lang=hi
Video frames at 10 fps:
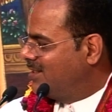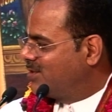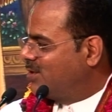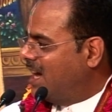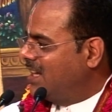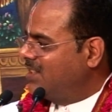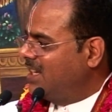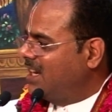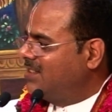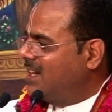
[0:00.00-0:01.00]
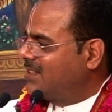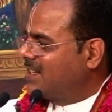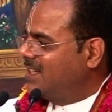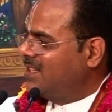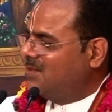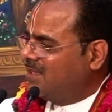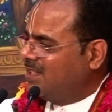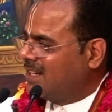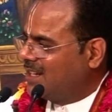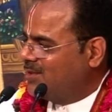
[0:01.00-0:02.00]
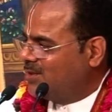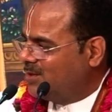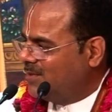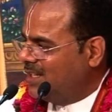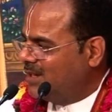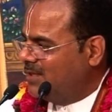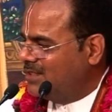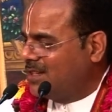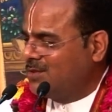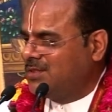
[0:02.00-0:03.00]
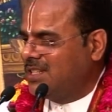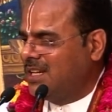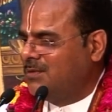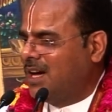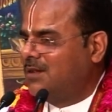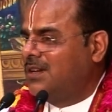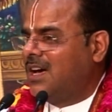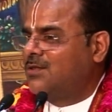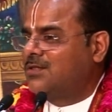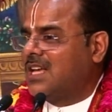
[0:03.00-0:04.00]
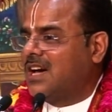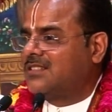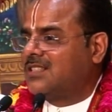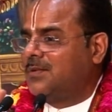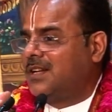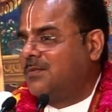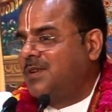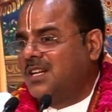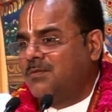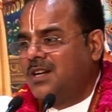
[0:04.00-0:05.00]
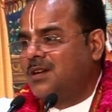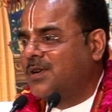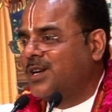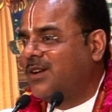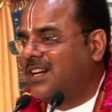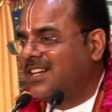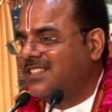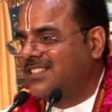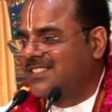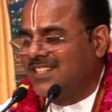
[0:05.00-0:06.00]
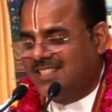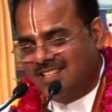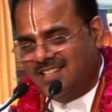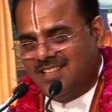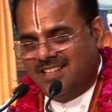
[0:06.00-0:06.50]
सो हाथी के दांत कंधे पे धर के दोनों भैया भीतर घुसे भावना अनुसार सबने भिन्न भिन्न भगवान के दर्शन किए